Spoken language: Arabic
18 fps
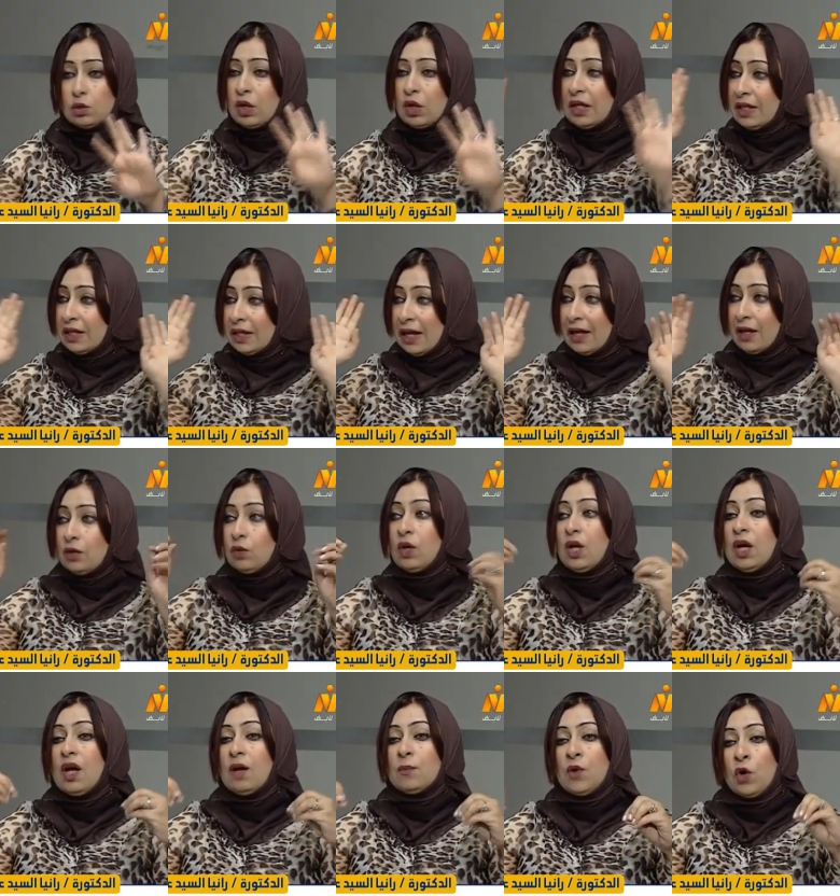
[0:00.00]
هو في دماغه
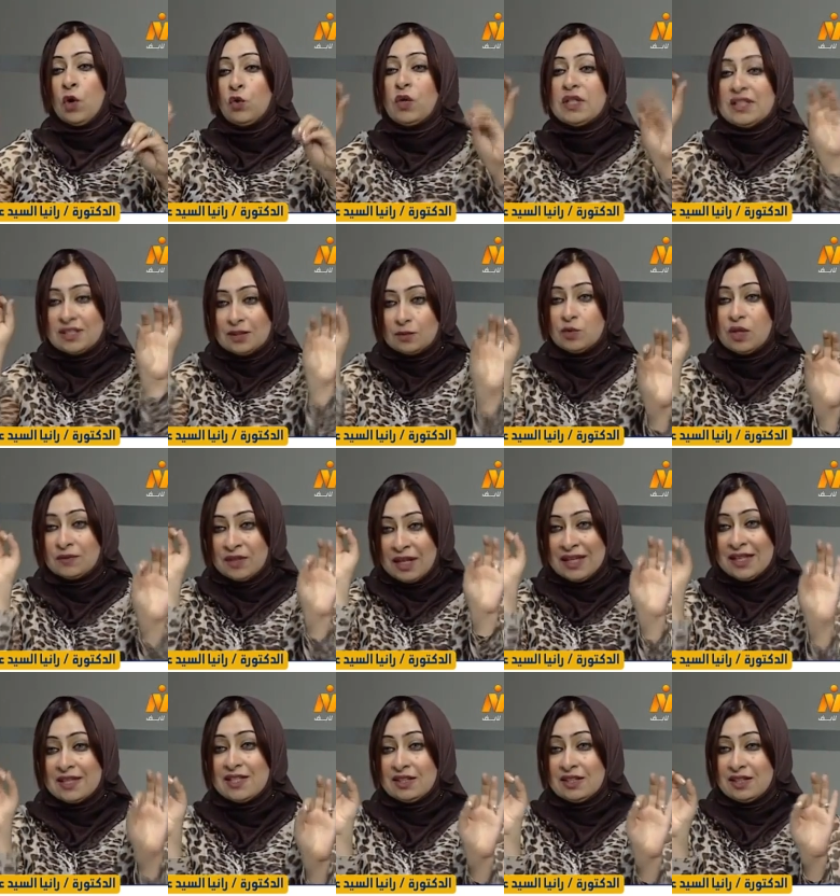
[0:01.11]
ده انا عندي شويه
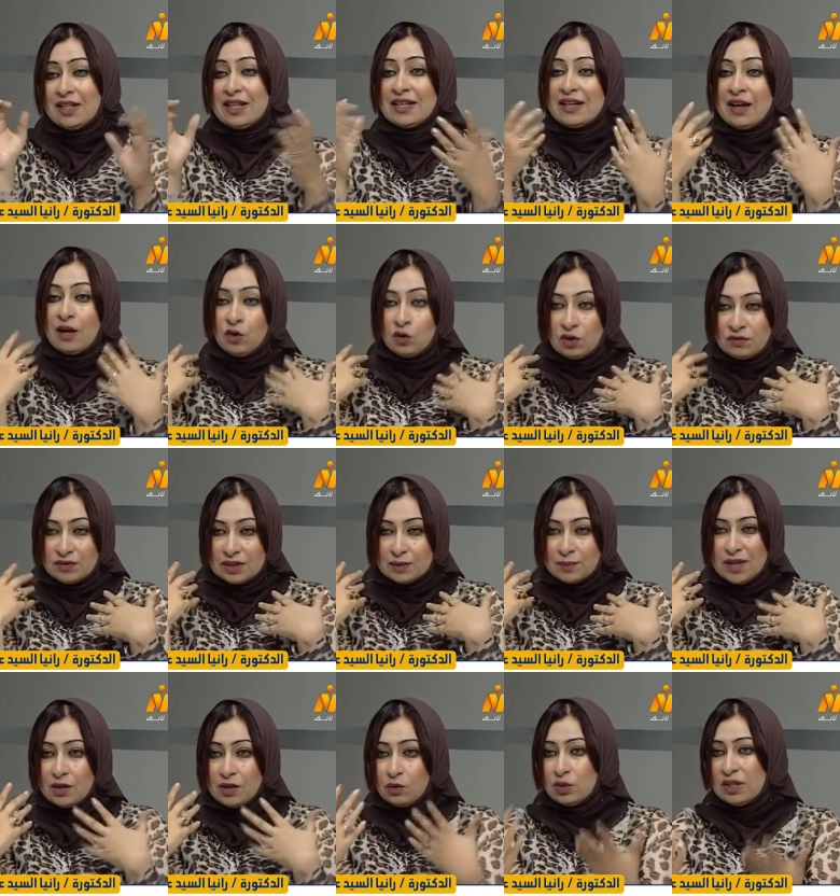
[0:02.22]
تنميل في
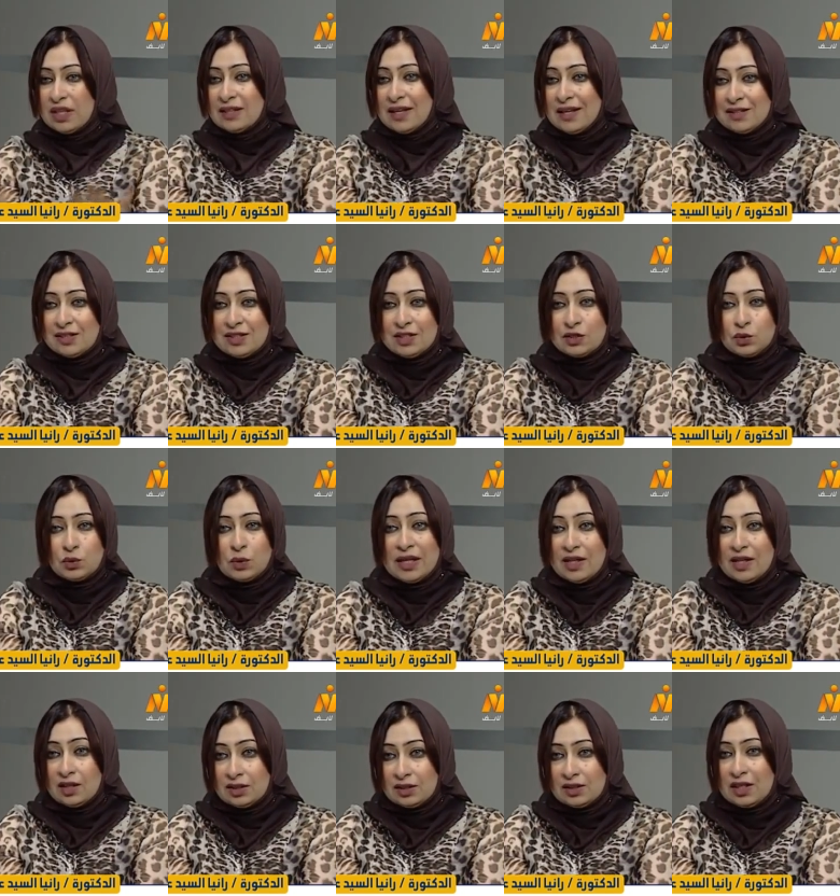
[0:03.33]
رجلي
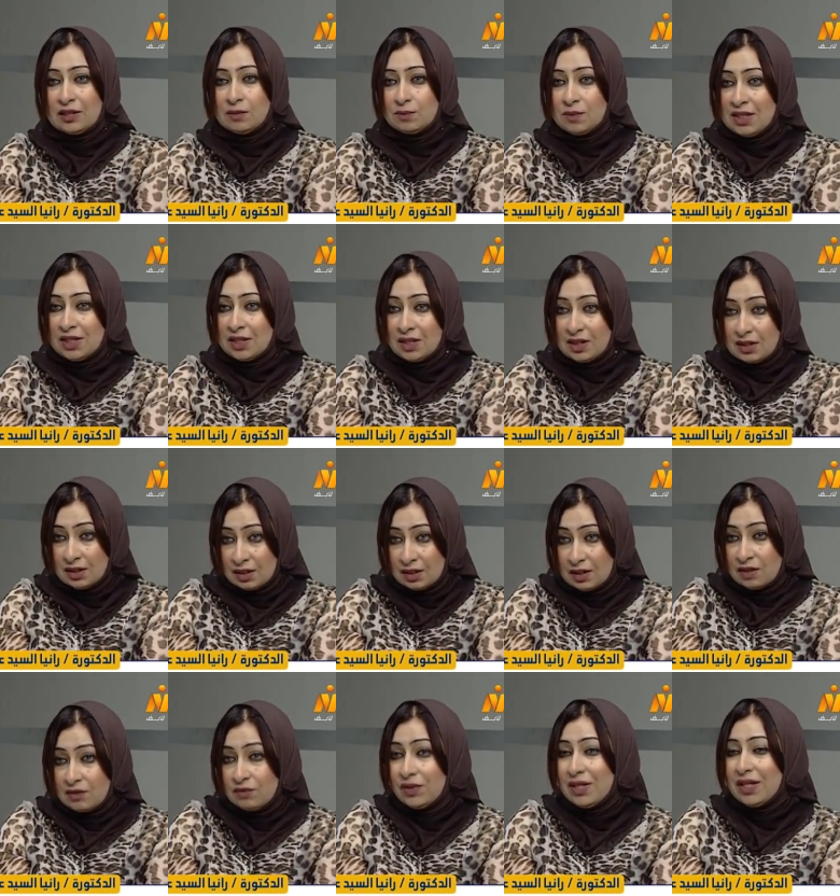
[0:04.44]
وشويه
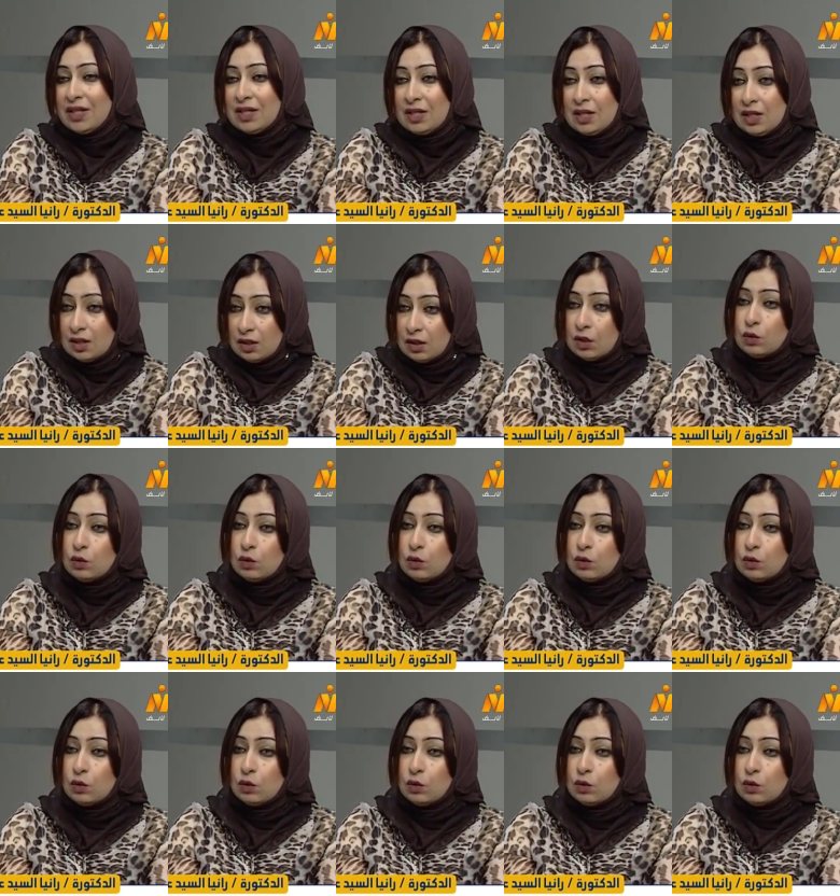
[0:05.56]
وشويه وجع